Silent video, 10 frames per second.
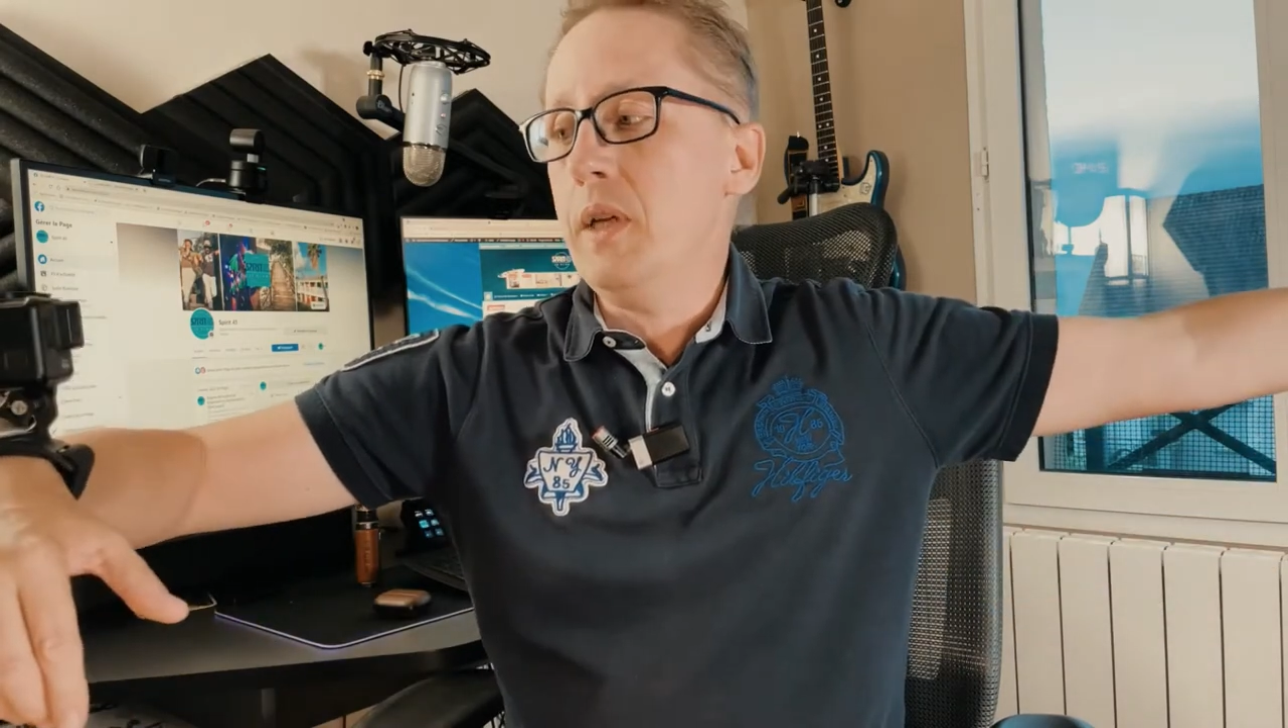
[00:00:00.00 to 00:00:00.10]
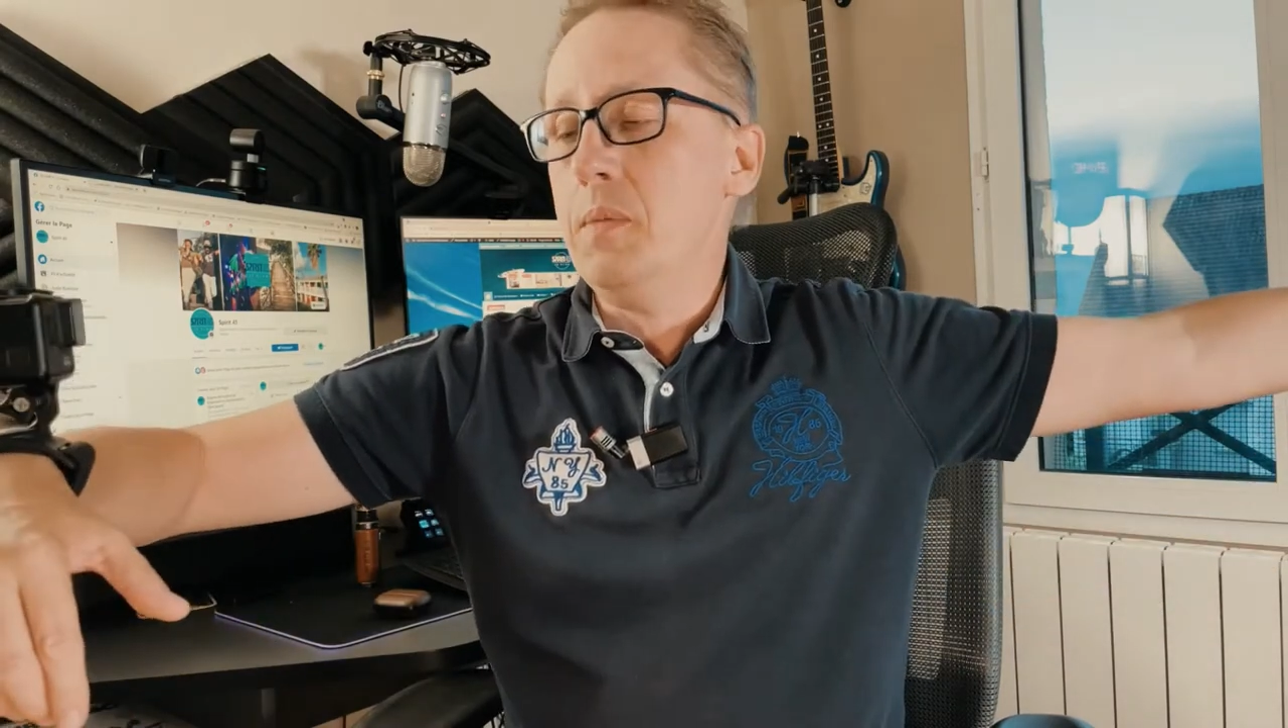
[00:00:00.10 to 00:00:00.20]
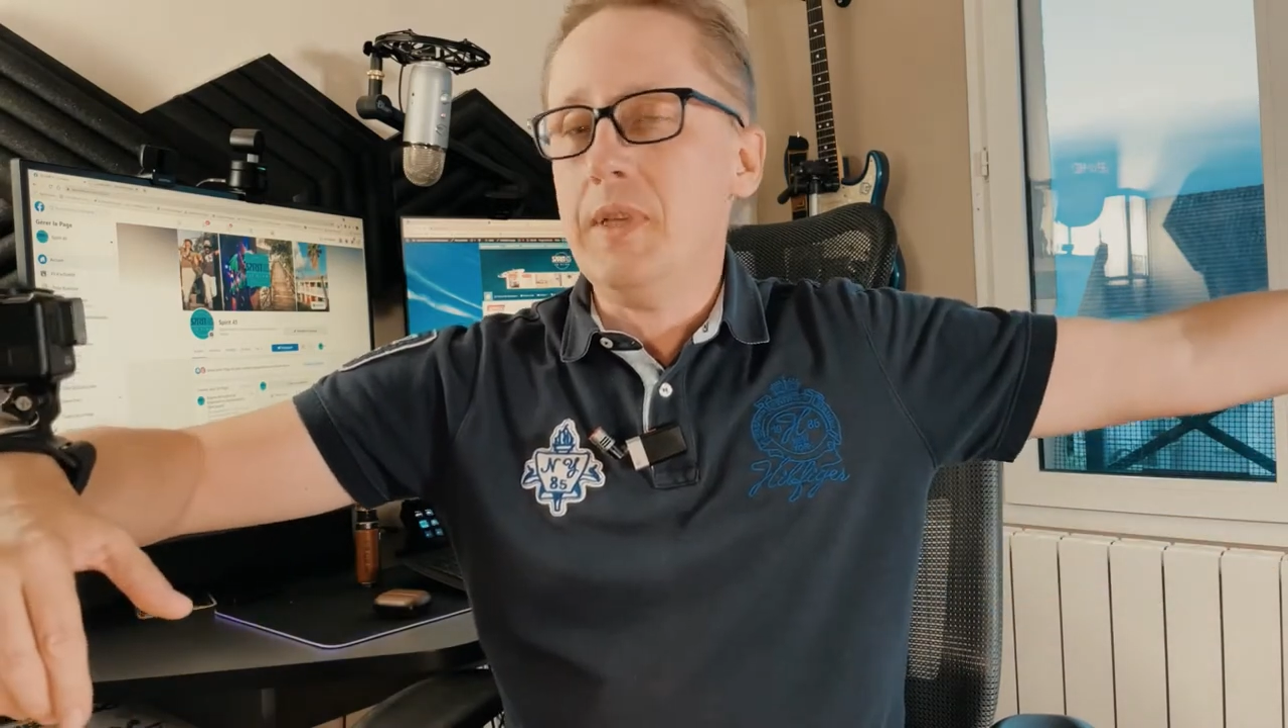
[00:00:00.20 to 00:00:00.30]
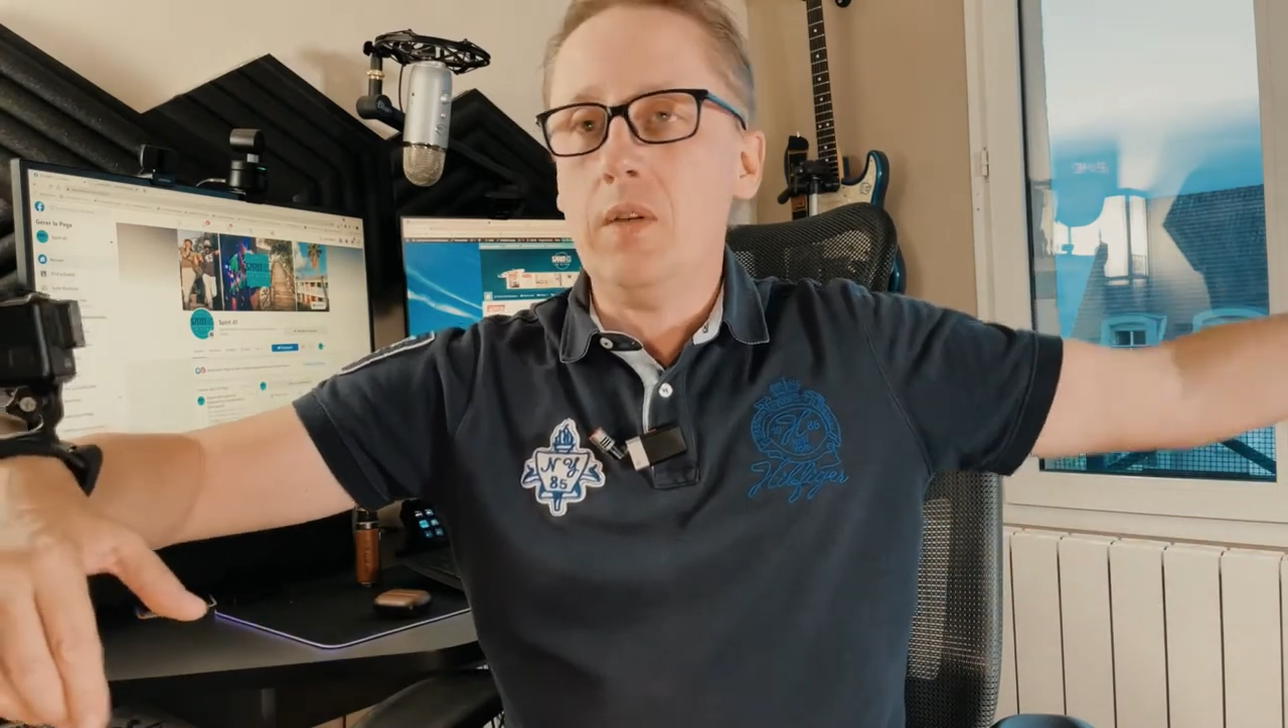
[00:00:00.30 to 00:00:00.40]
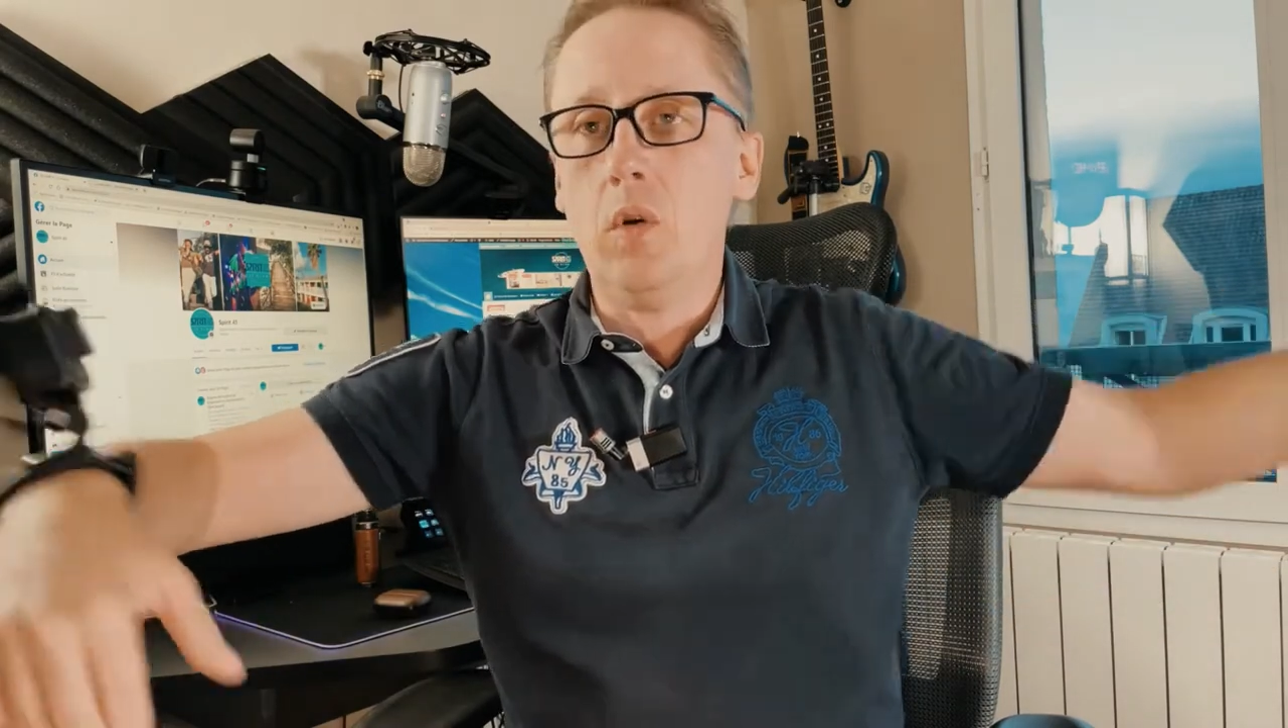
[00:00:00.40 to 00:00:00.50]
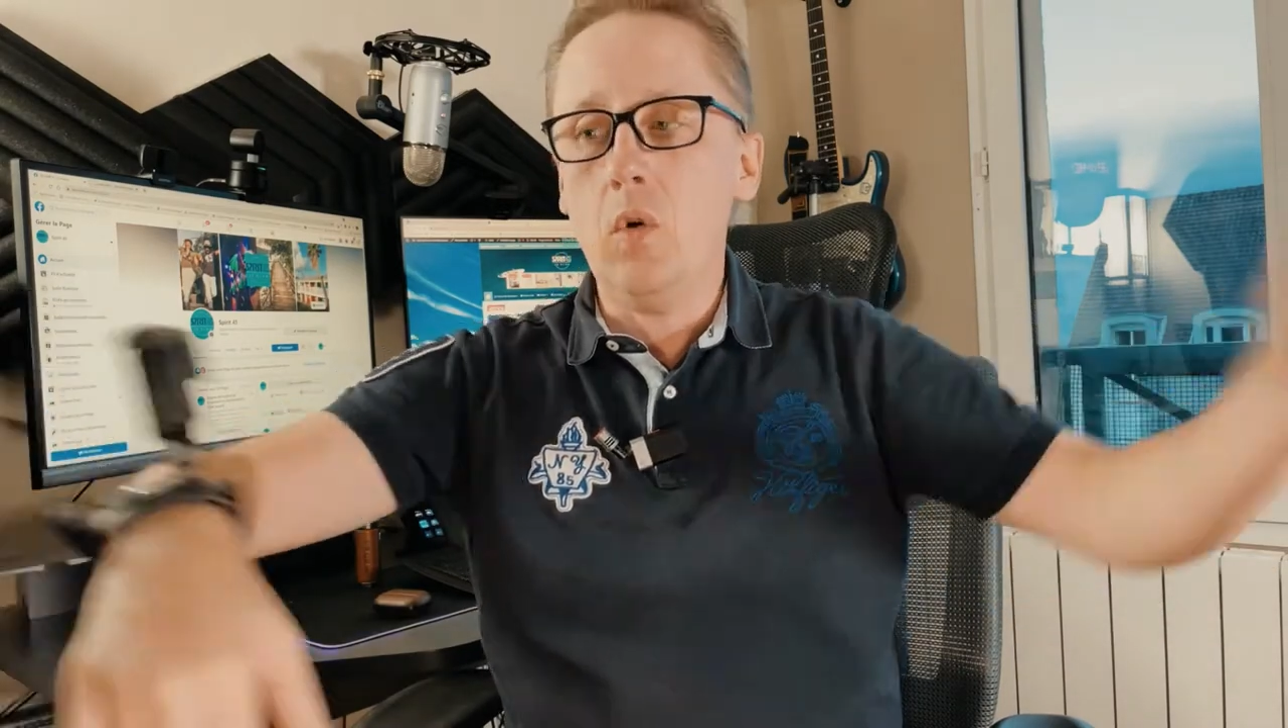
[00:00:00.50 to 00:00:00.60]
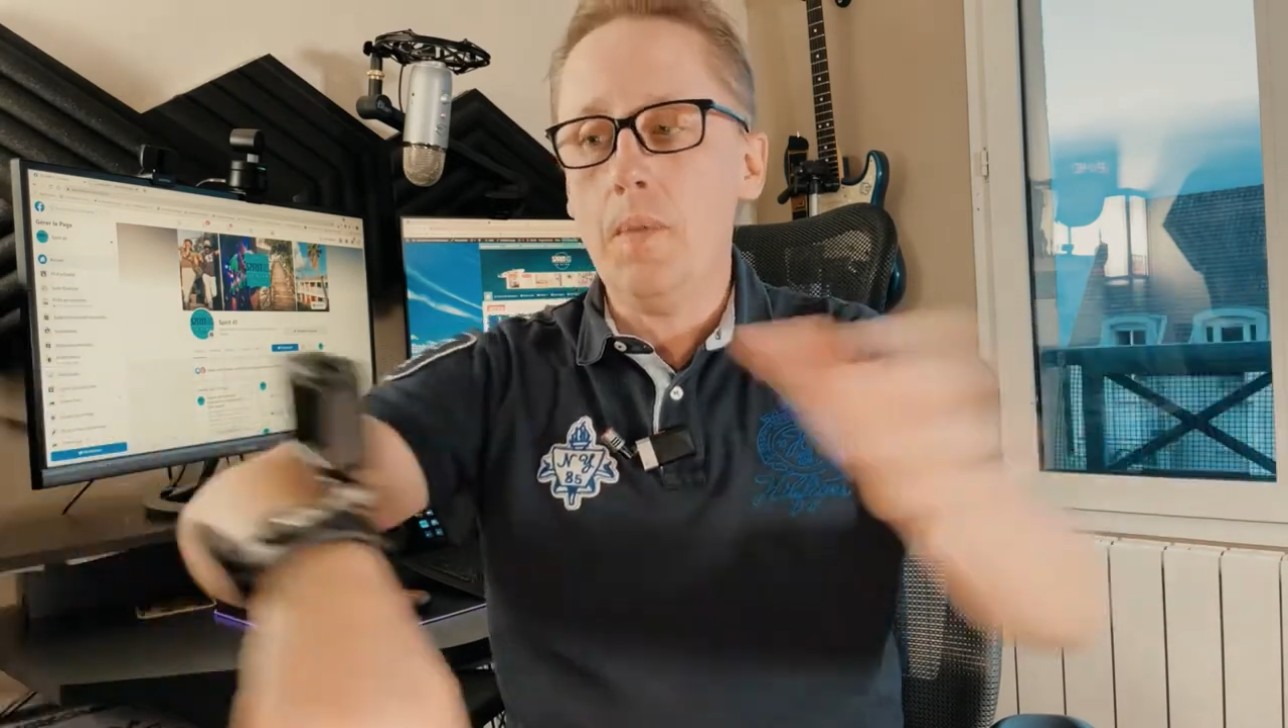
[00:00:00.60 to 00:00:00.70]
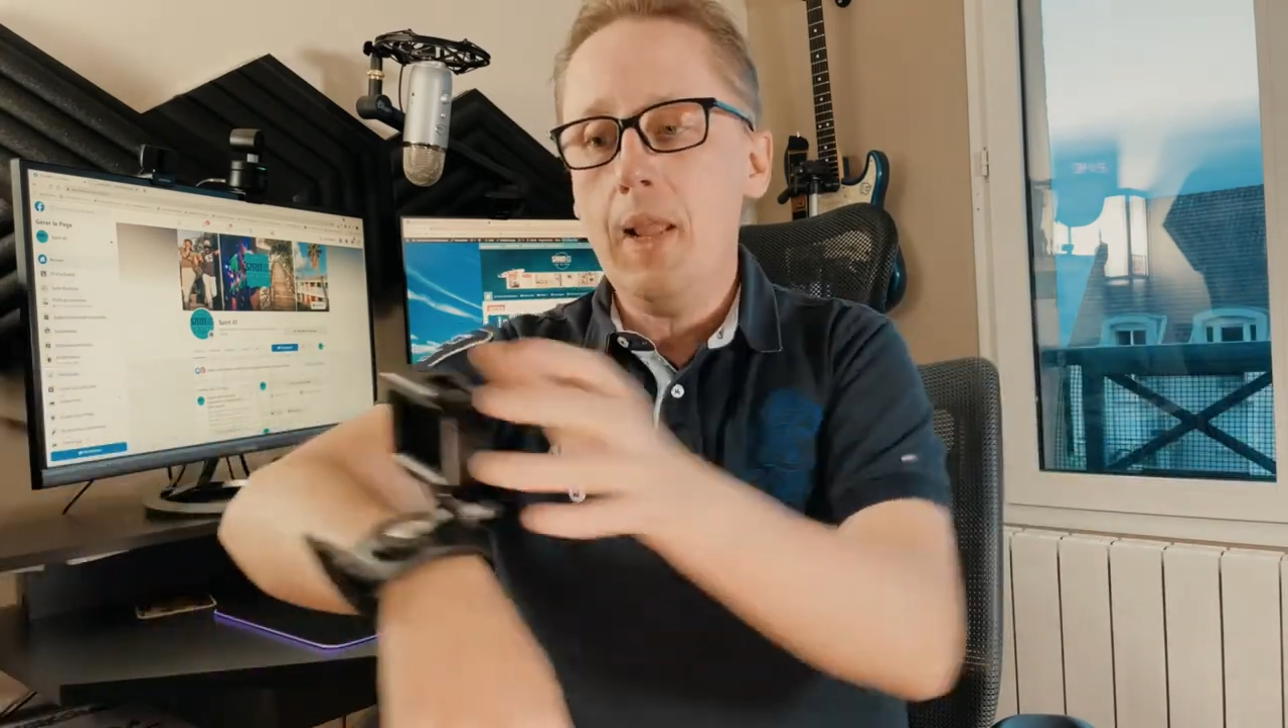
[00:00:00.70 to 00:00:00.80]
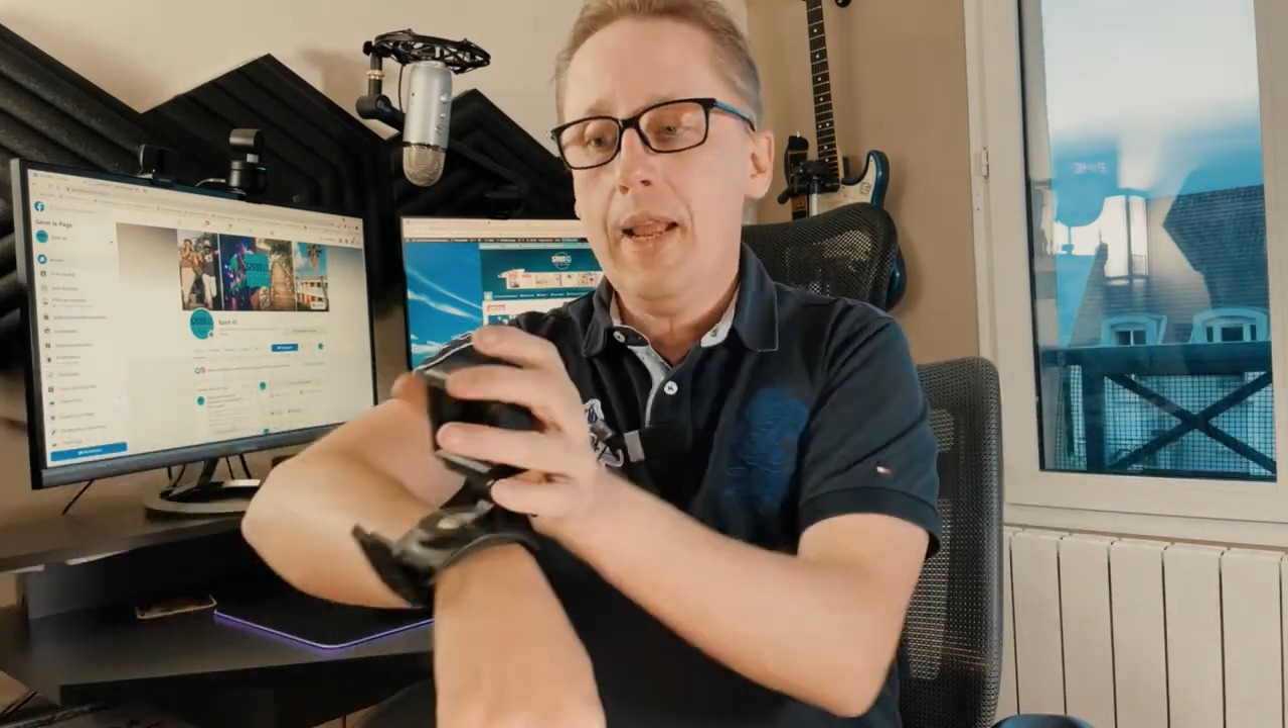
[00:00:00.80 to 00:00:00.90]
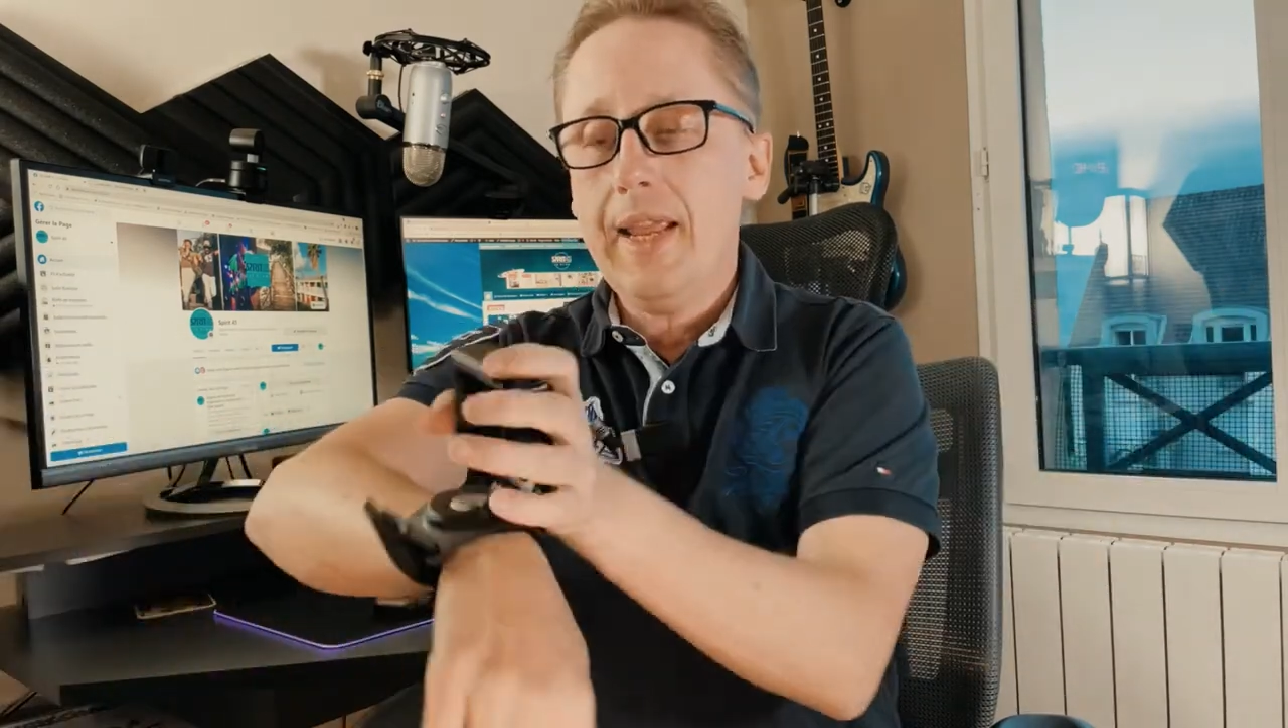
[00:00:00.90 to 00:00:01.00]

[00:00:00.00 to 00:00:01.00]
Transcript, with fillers: comme ça dans l'eau